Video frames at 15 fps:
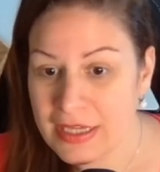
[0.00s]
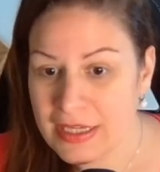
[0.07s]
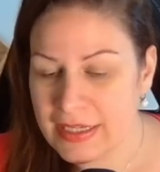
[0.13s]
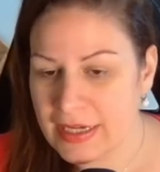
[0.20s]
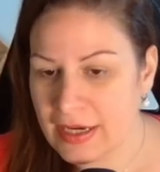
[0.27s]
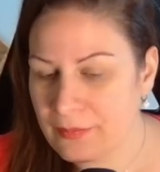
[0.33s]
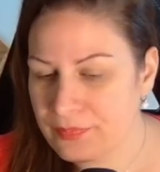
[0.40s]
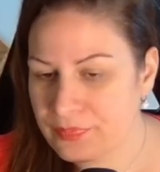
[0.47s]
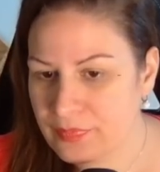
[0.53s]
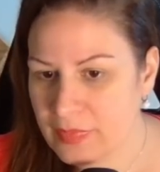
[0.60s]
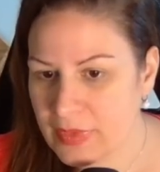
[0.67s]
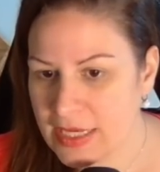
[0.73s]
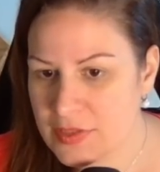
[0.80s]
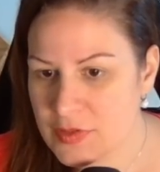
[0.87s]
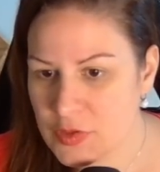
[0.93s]
Ja,
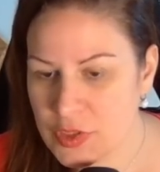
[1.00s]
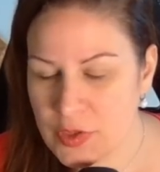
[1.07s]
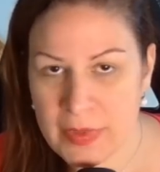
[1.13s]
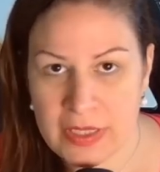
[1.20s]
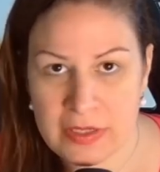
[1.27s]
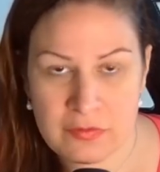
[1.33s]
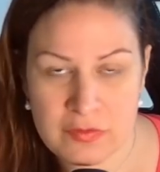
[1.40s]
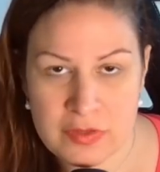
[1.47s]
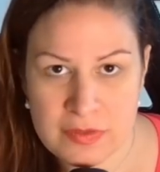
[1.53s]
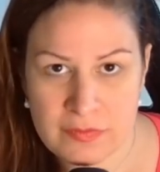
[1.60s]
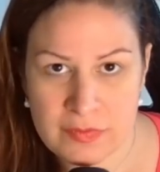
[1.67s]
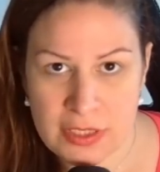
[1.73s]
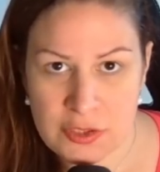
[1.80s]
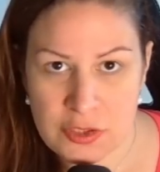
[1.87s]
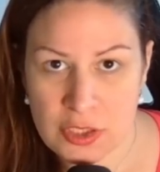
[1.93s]
also Jermaine wissen
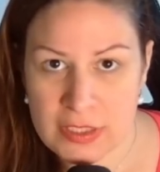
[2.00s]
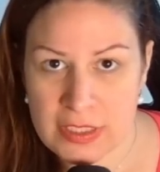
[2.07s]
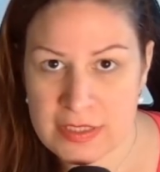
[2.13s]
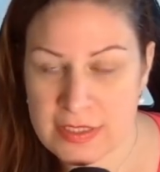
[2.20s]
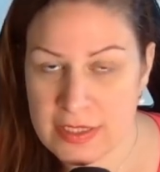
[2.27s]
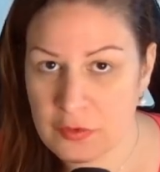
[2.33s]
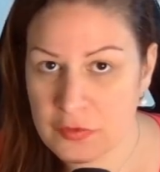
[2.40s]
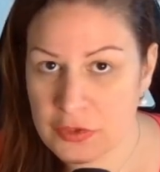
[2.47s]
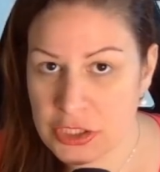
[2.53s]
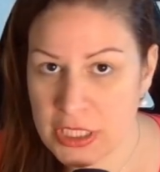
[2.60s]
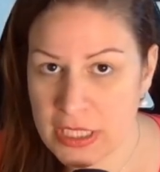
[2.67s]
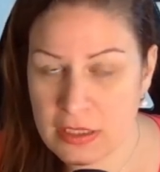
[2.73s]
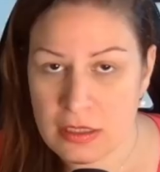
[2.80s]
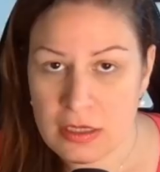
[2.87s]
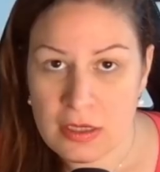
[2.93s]
wir ja schon, dass sie auf ihn
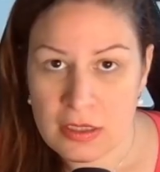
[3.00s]
steht,